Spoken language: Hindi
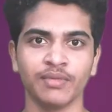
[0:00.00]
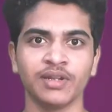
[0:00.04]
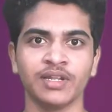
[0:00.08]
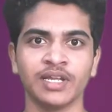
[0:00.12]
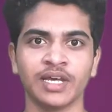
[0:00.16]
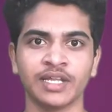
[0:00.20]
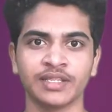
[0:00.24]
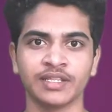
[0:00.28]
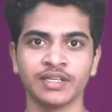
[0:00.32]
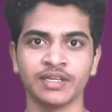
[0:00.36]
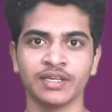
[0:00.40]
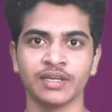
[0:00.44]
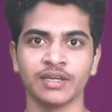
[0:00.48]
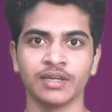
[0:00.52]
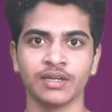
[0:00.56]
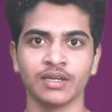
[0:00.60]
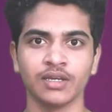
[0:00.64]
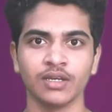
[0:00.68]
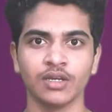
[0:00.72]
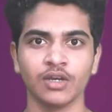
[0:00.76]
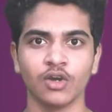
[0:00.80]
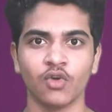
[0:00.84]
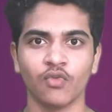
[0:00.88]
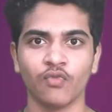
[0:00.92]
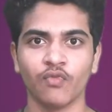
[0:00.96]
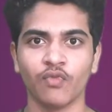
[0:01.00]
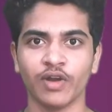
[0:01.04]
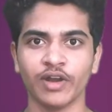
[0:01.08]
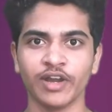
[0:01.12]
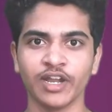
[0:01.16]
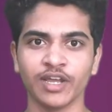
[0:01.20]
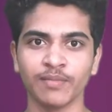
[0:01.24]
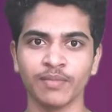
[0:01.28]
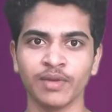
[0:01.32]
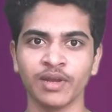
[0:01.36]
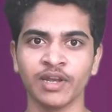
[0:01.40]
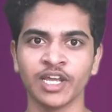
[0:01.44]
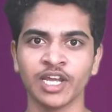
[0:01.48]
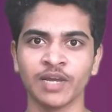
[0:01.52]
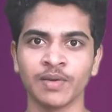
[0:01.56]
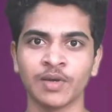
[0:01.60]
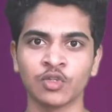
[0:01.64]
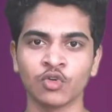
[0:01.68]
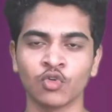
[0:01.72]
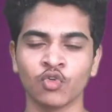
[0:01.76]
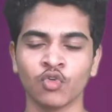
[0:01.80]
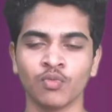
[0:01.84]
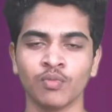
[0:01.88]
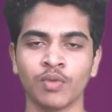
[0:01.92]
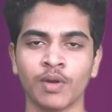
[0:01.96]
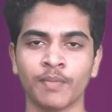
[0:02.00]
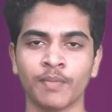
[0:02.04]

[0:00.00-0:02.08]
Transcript: मिल जाती है फंडिंग मिलने के बाद खूब